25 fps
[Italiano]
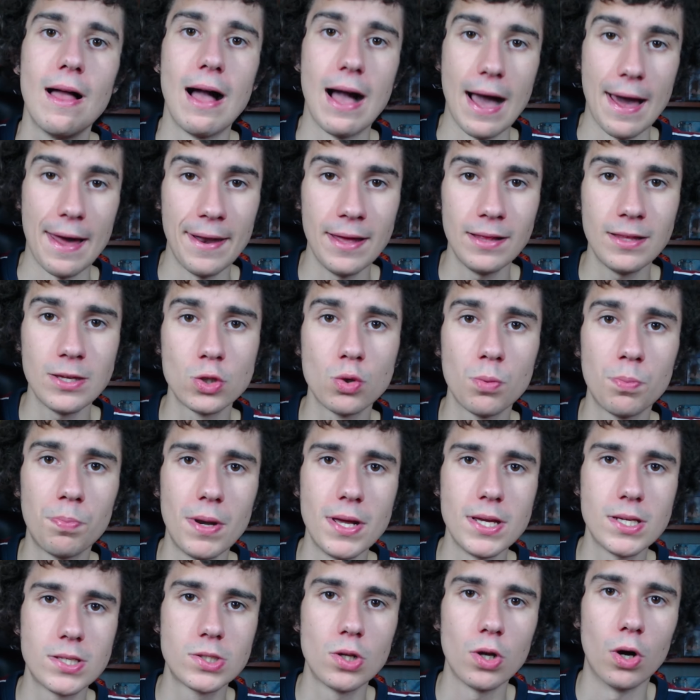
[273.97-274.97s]
Andate su
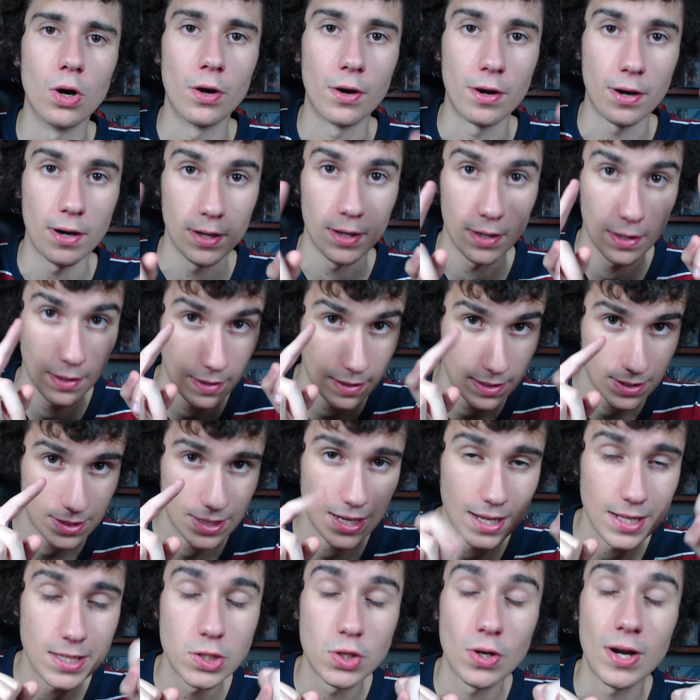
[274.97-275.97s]
Play Store,
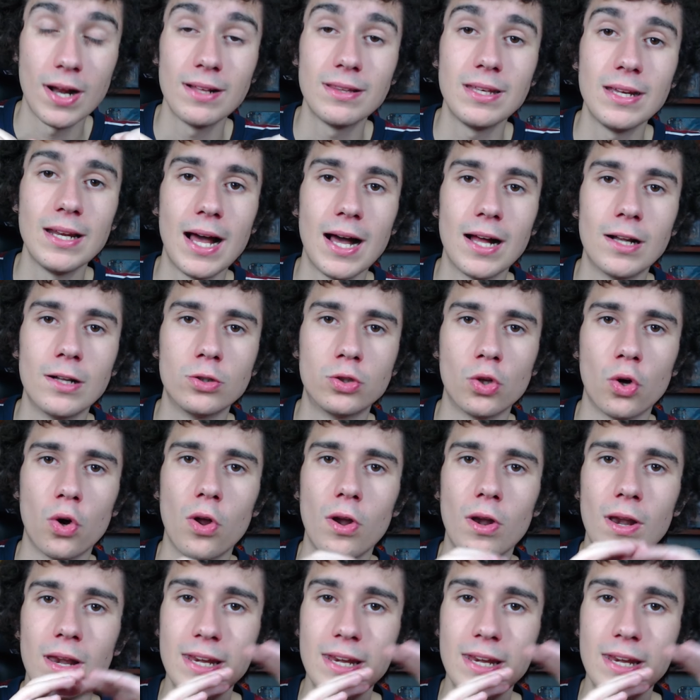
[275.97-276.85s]
selezionate in alto